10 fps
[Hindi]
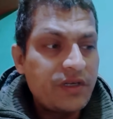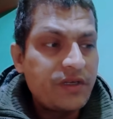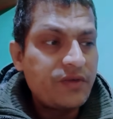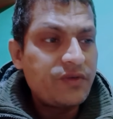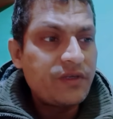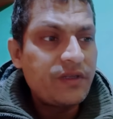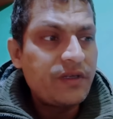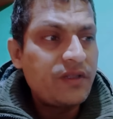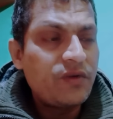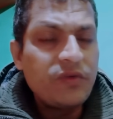करके उसे
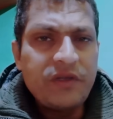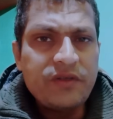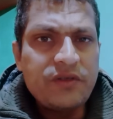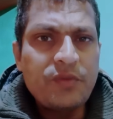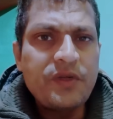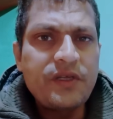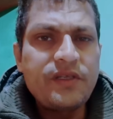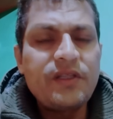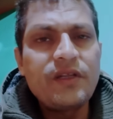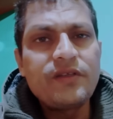देखता हूँ कि इंस्टा पर
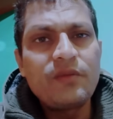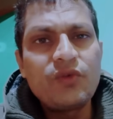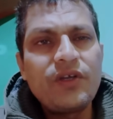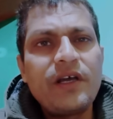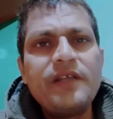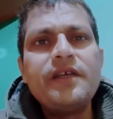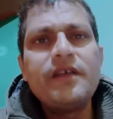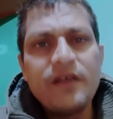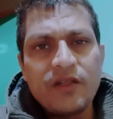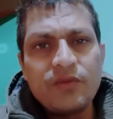किसी तरह से आपको दिखाया
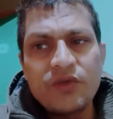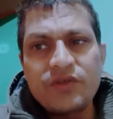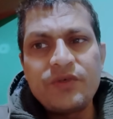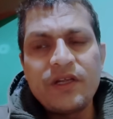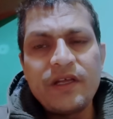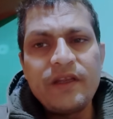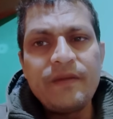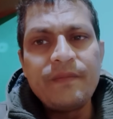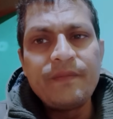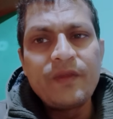जाए यहाँ तो पॉसिबल है नहीं
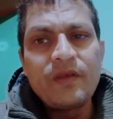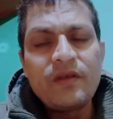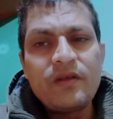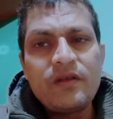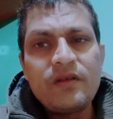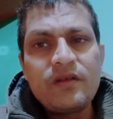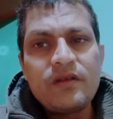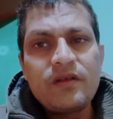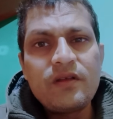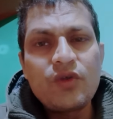
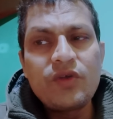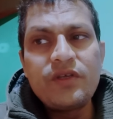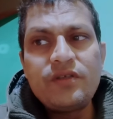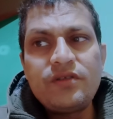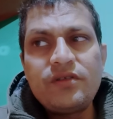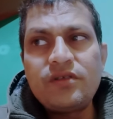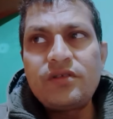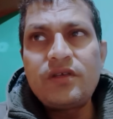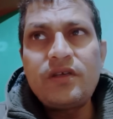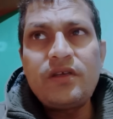क्योंकि
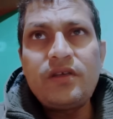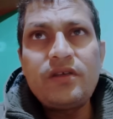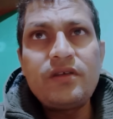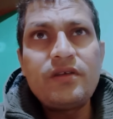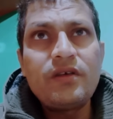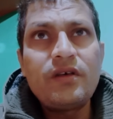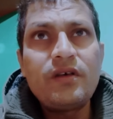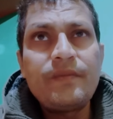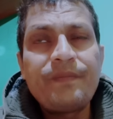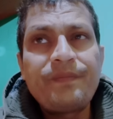जिसने
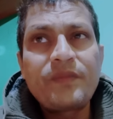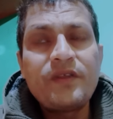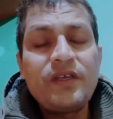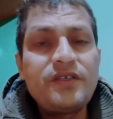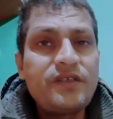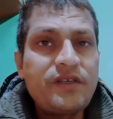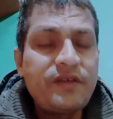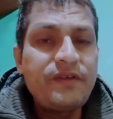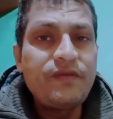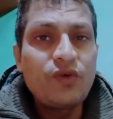ये
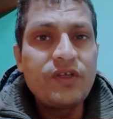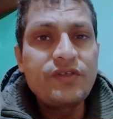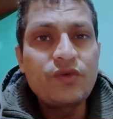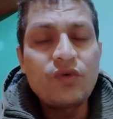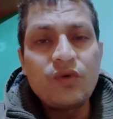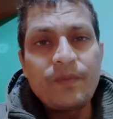सीसीटीवी फुटेज को